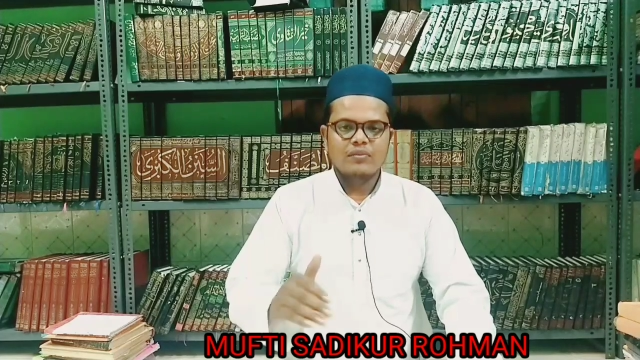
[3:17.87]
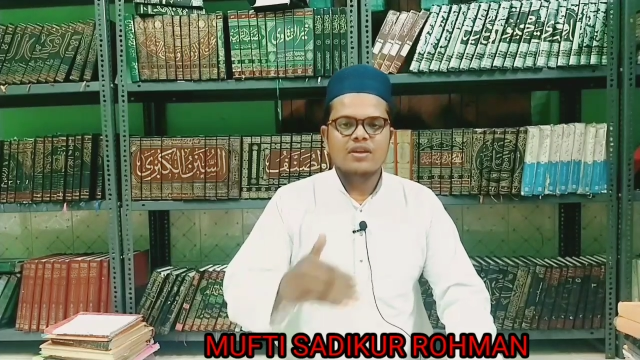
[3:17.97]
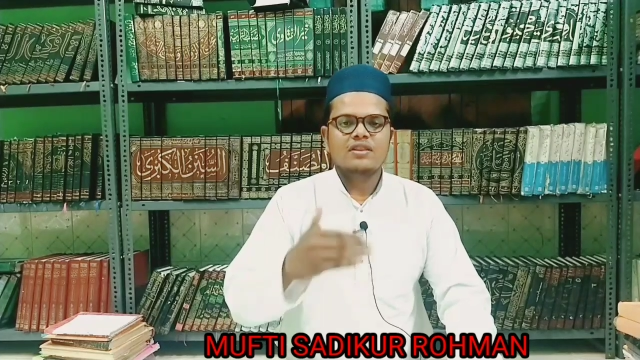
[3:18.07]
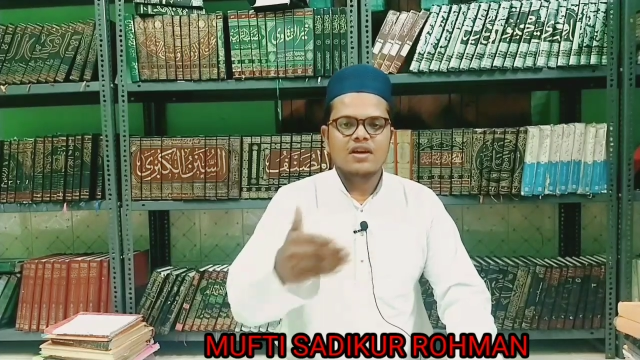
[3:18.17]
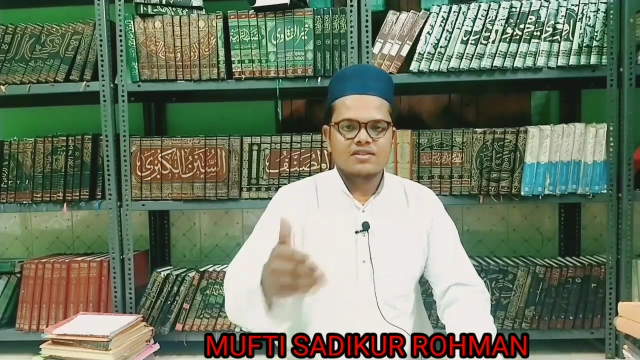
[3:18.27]

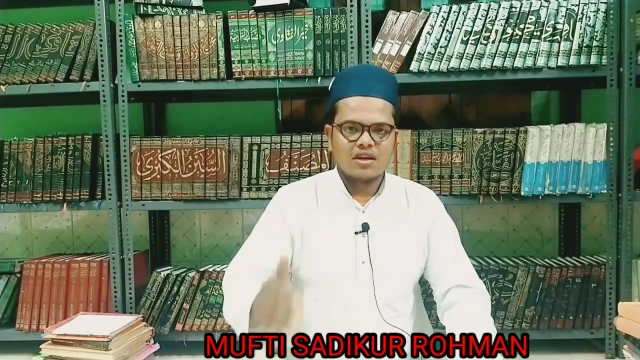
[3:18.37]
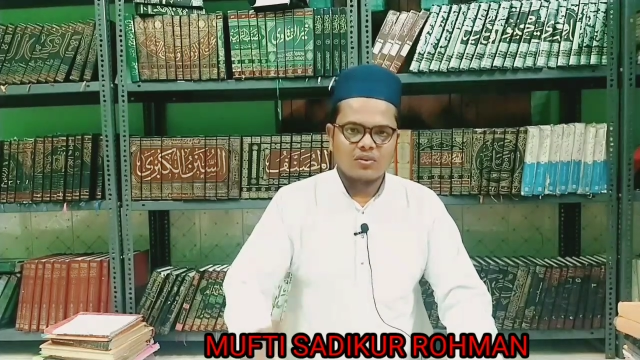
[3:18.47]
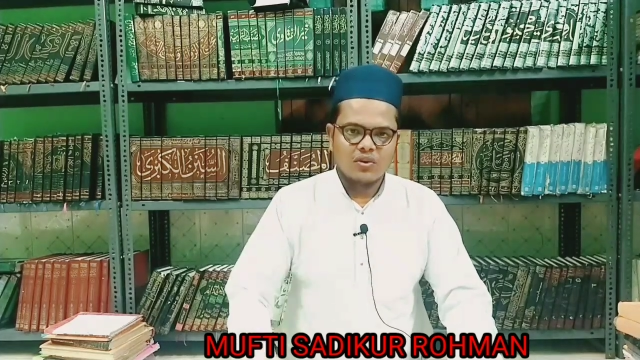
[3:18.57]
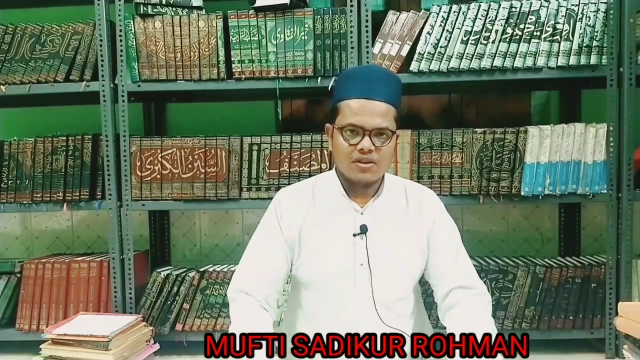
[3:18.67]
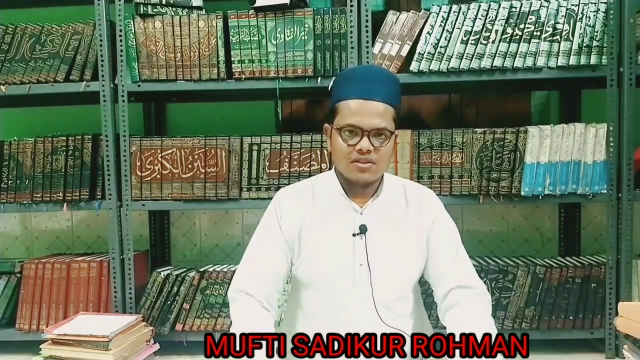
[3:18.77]

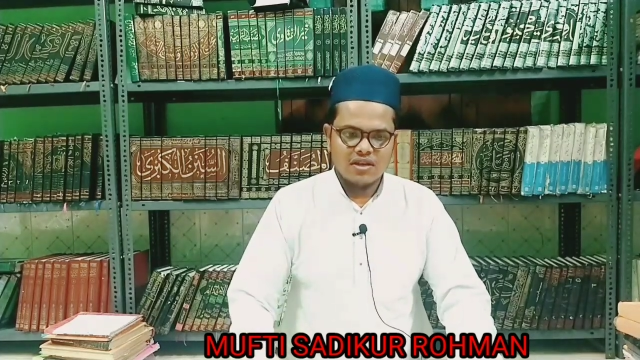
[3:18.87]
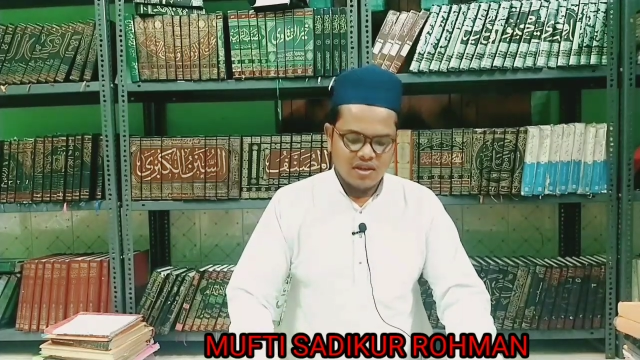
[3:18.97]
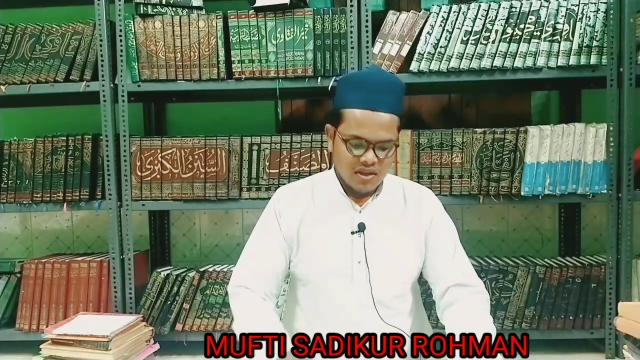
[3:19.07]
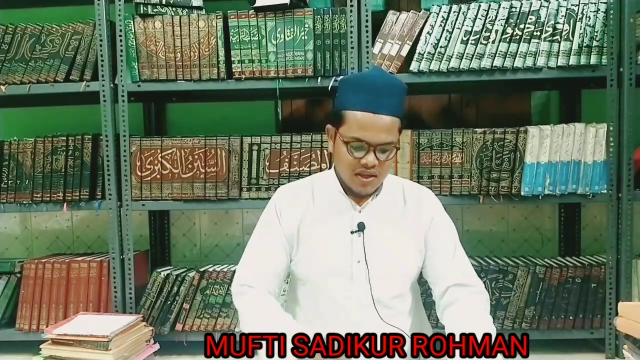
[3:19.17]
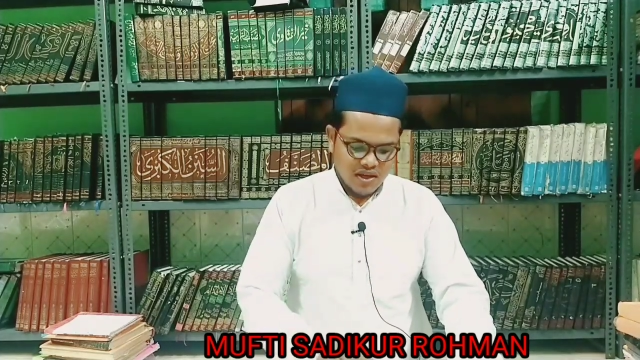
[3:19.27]
মিথ্যাচার করেছে
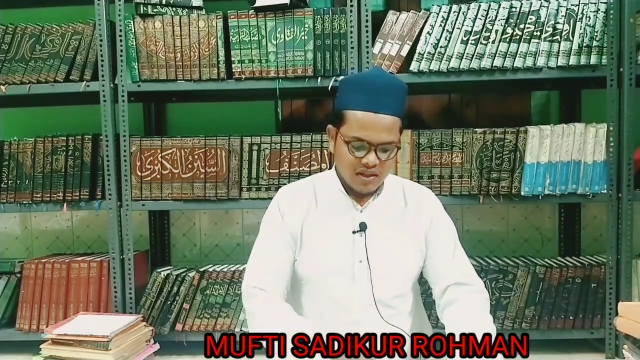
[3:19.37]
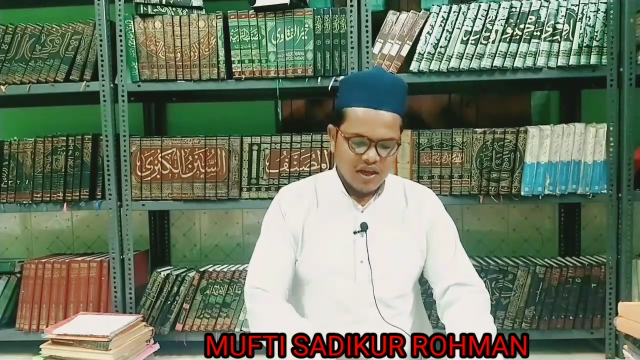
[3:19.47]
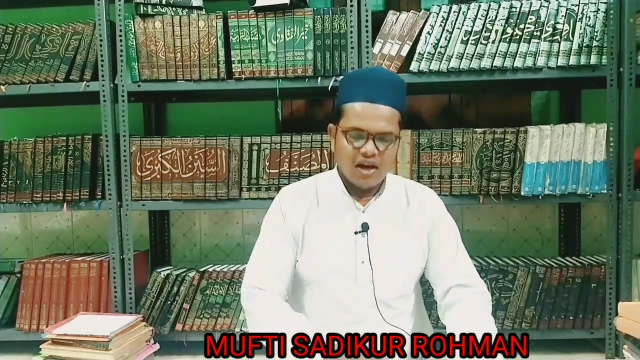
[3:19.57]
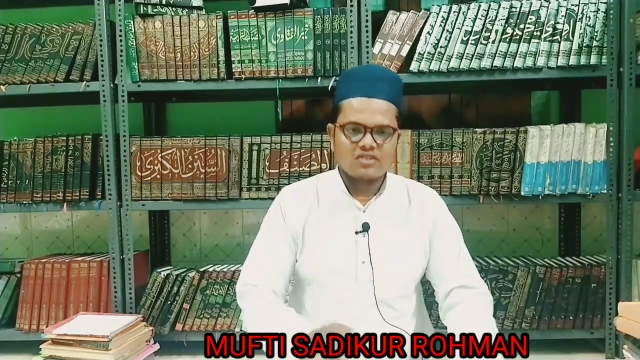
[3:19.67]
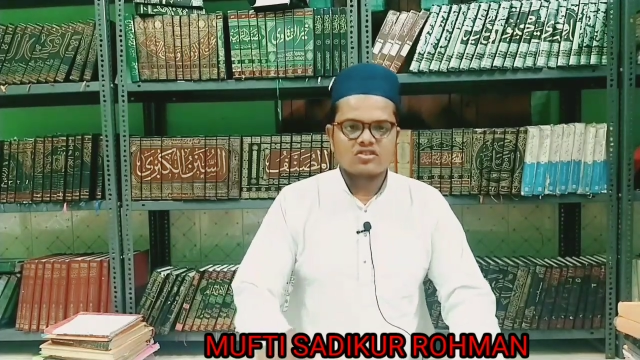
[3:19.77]

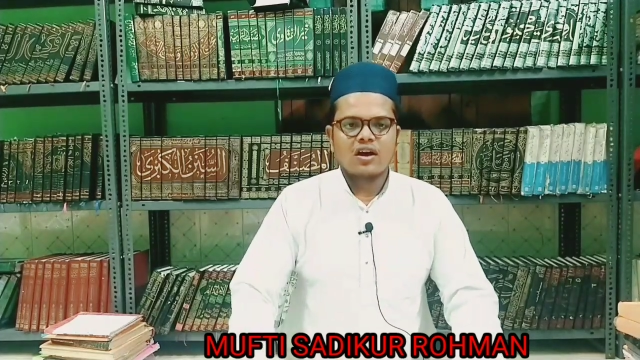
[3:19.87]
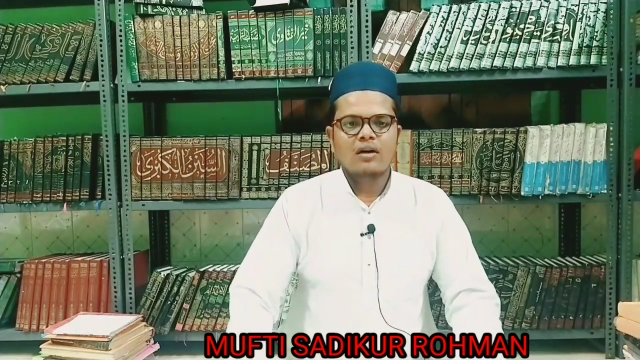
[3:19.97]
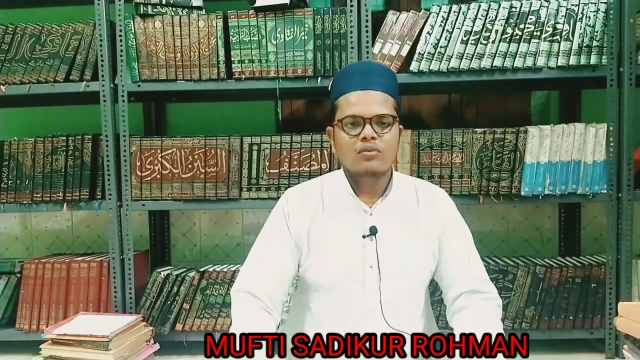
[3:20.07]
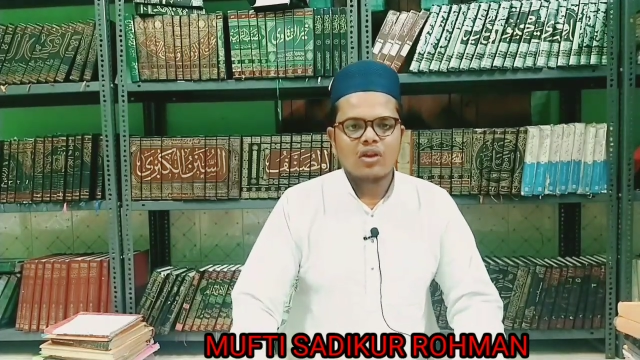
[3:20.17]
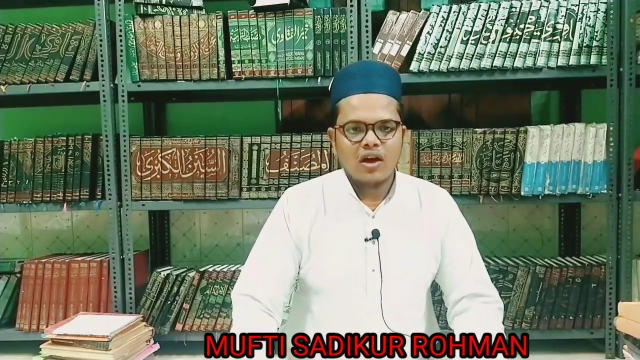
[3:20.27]
এখানে
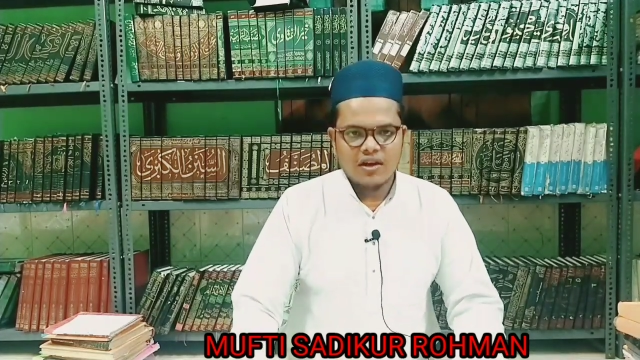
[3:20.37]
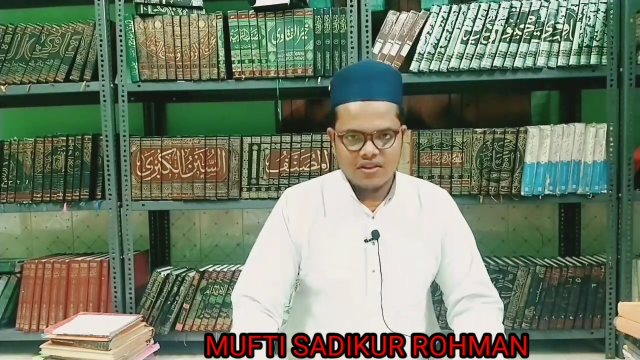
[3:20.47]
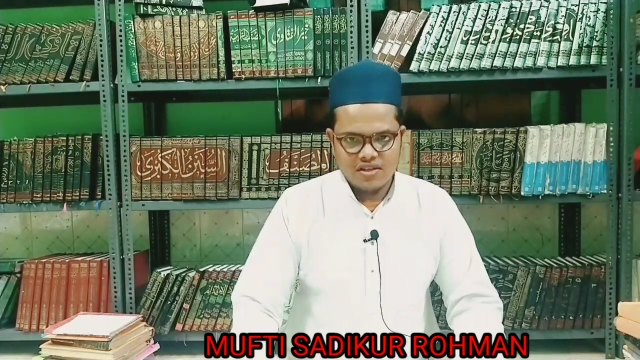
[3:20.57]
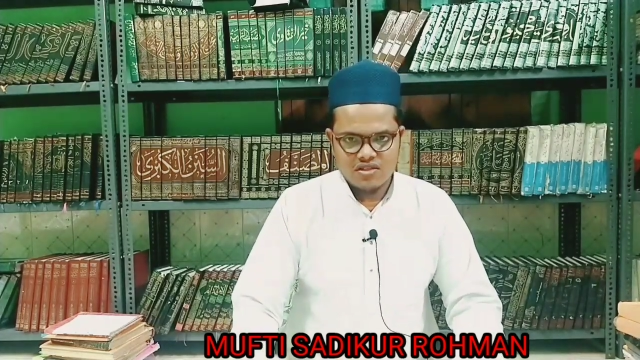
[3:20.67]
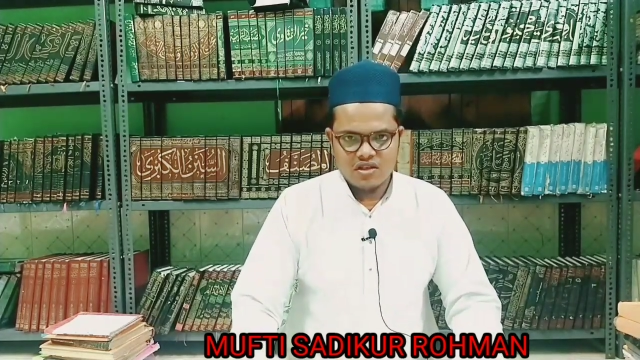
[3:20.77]
আসহাবুল
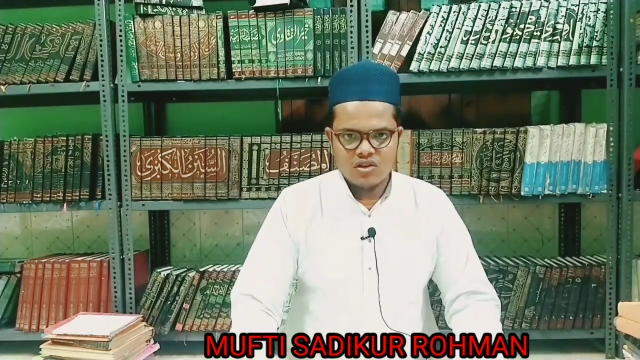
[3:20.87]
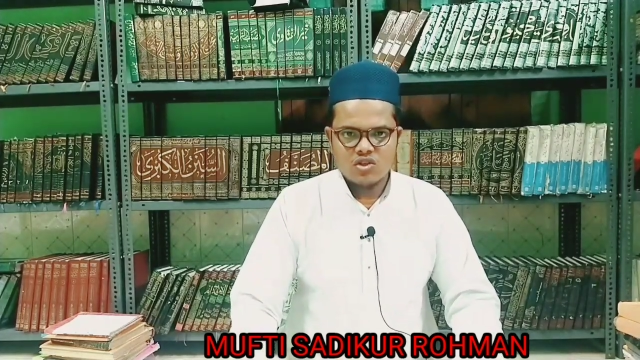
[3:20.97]
হাদিস